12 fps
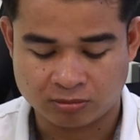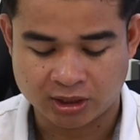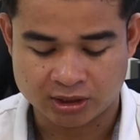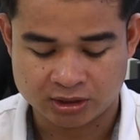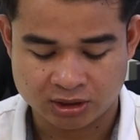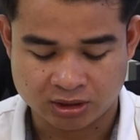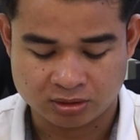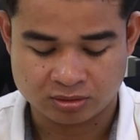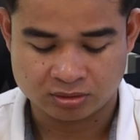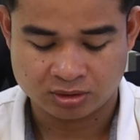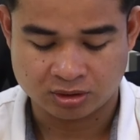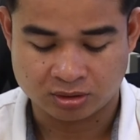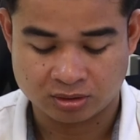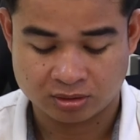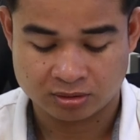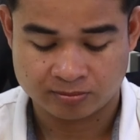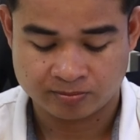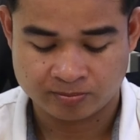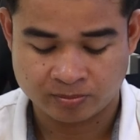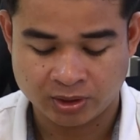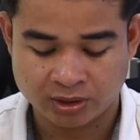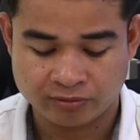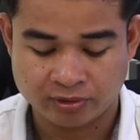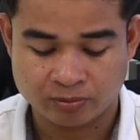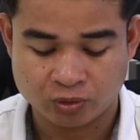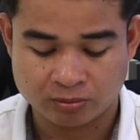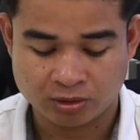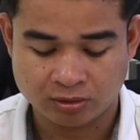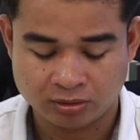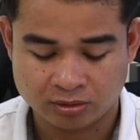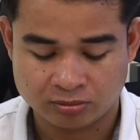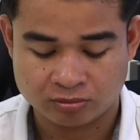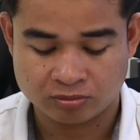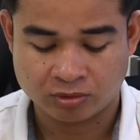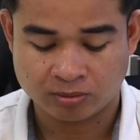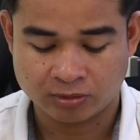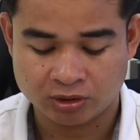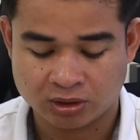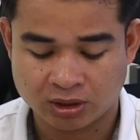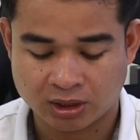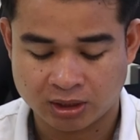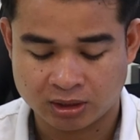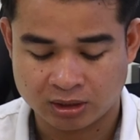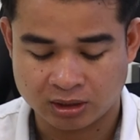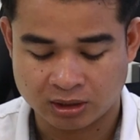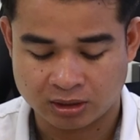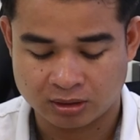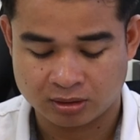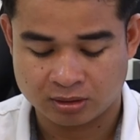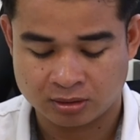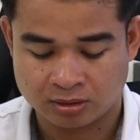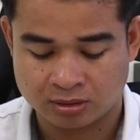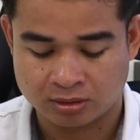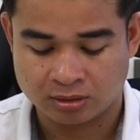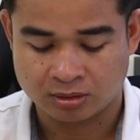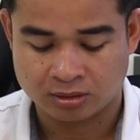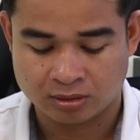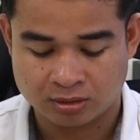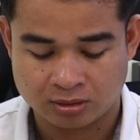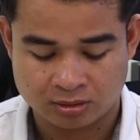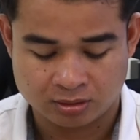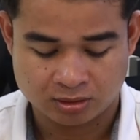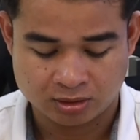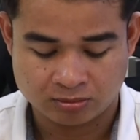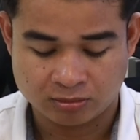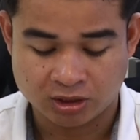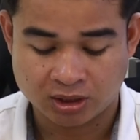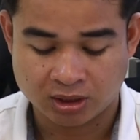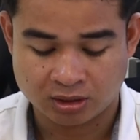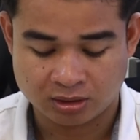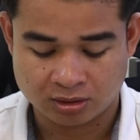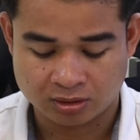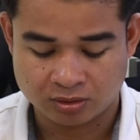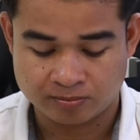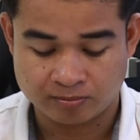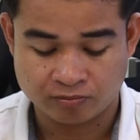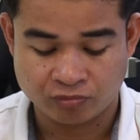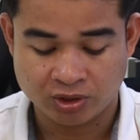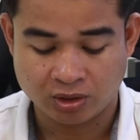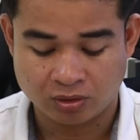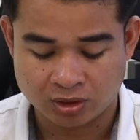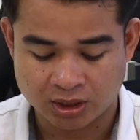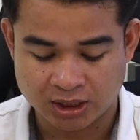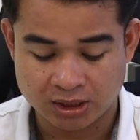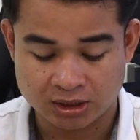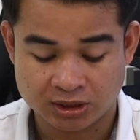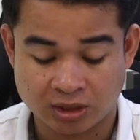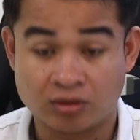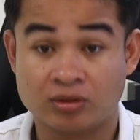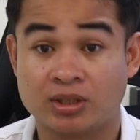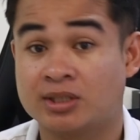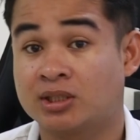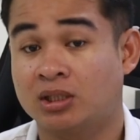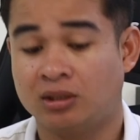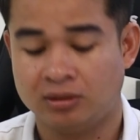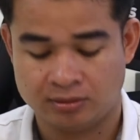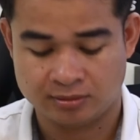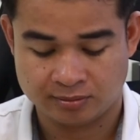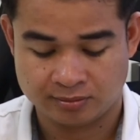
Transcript: làm cắt chào cho clip view môi mớ tóm mấy những tất cả lệ những tất cả lục video gần lệ chào tịch sẵn